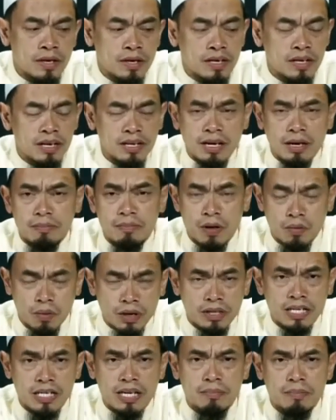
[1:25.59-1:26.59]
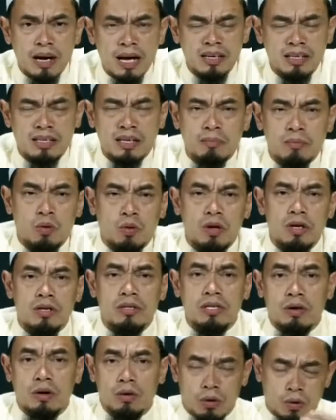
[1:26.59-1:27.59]
นะครับในวันกิยามะห์กับคน
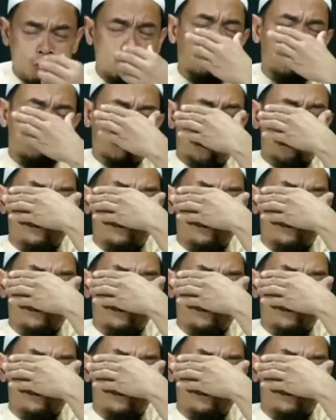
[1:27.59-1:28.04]
ที่โอ้อวดทำ